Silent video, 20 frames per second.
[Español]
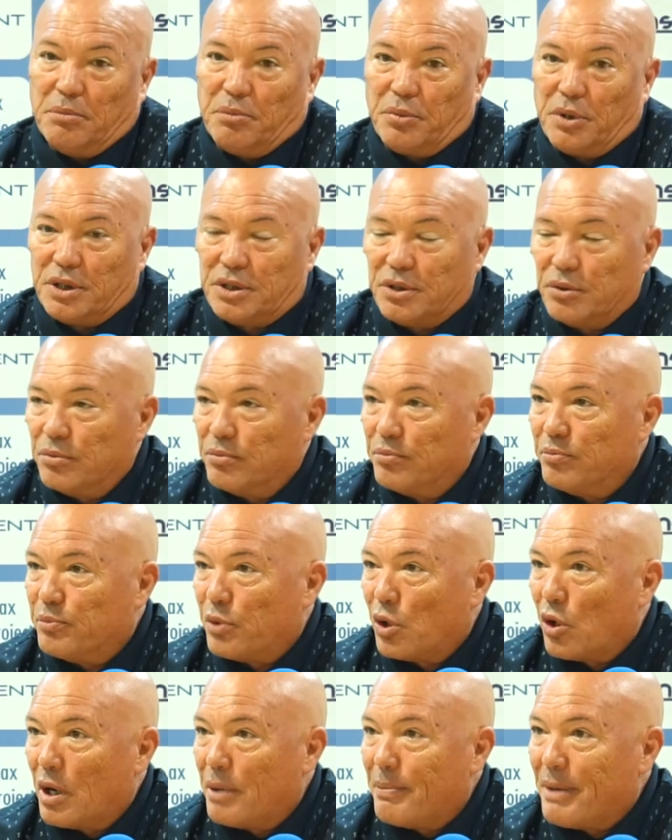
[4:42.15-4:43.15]
pues un
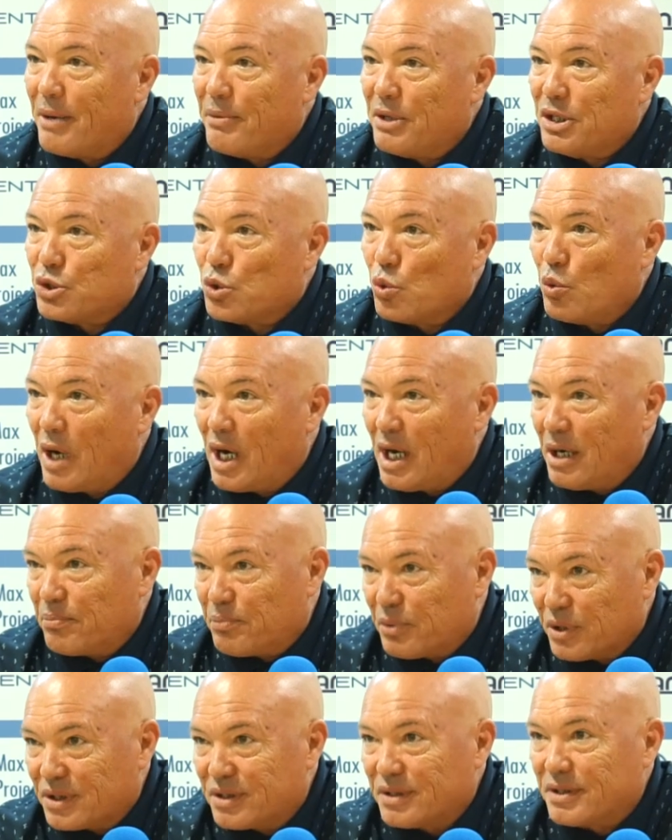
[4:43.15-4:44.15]
problema visual,
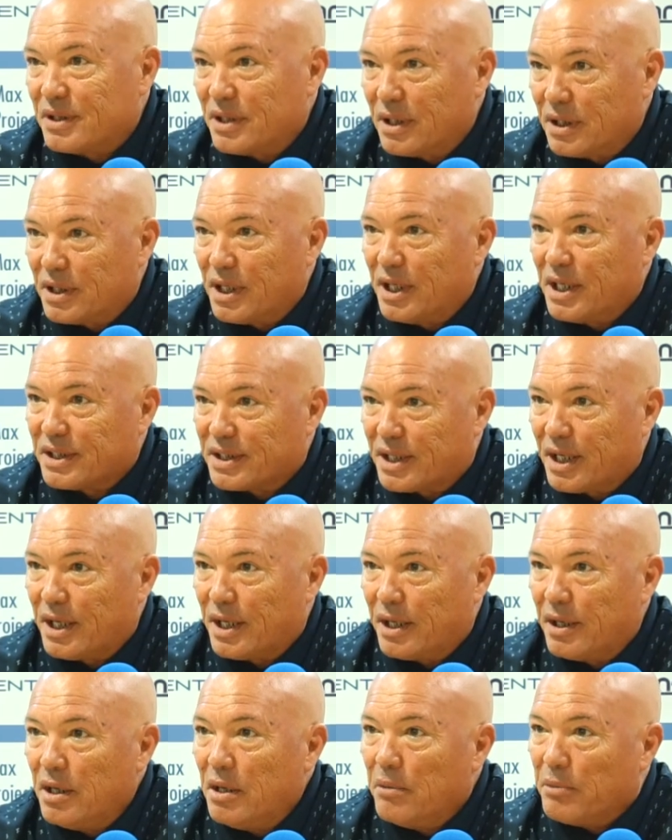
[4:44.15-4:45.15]
pues tienes
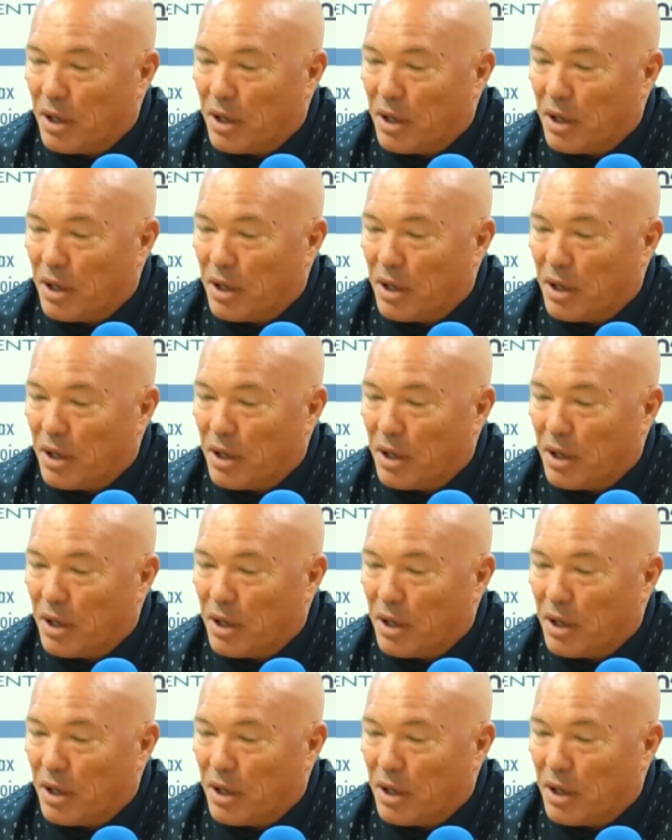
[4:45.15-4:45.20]
que...